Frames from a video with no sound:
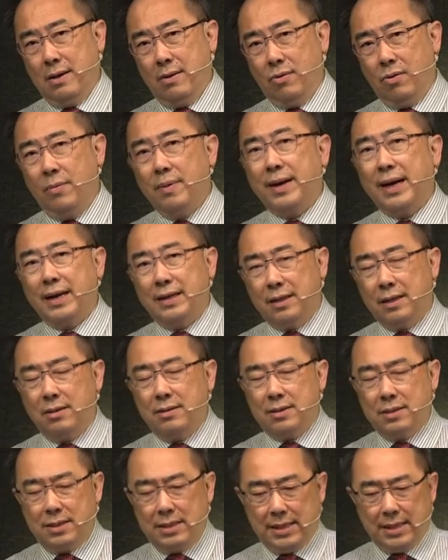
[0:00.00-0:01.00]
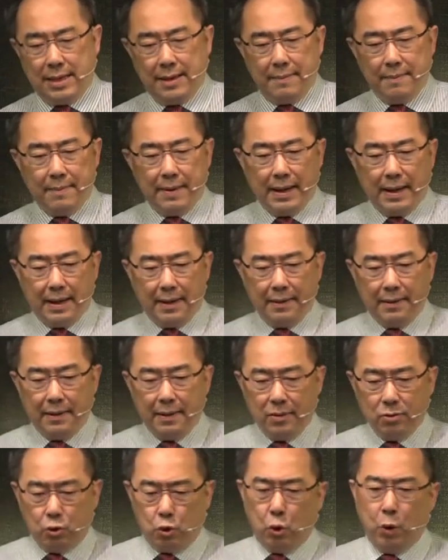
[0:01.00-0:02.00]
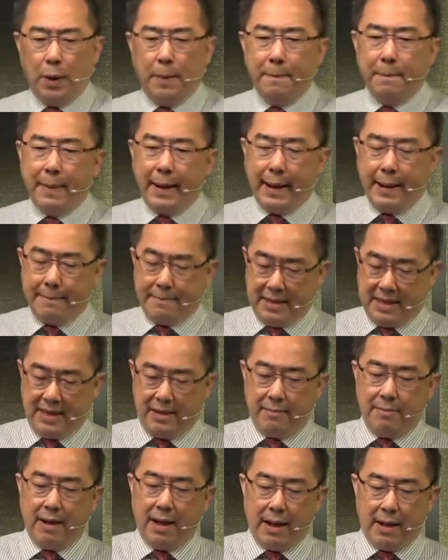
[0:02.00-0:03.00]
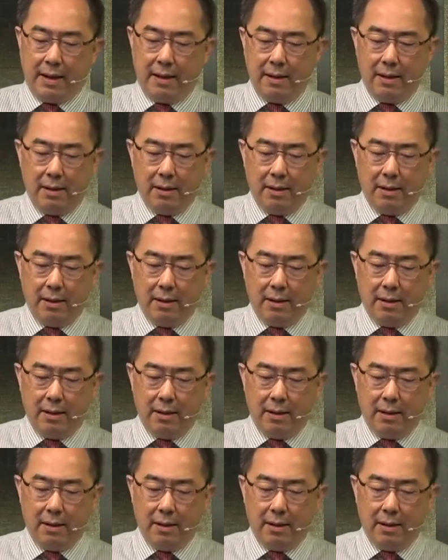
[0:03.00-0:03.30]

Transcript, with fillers: 我们看得到的是钱嘛、权嘛、名嘛，